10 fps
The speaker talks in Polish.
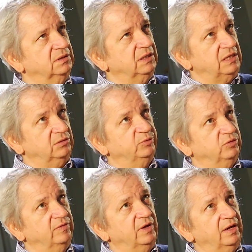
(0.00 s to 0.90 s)
Jak ja
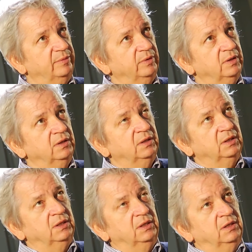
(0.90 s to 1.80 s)
debiutowałem
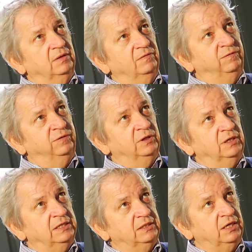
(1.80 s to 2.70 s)
w
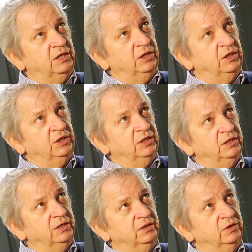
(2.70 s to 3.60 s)
latach
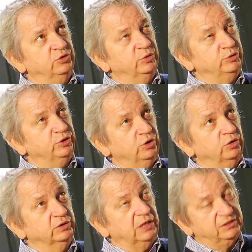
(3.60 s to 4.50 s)

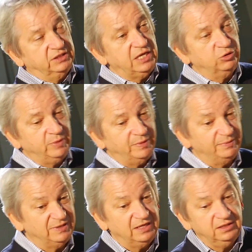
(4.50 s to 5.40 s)
80., e, a scenariusz miałem
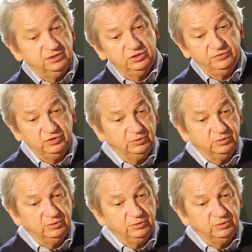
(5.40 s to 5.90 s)
napisany jeszcze w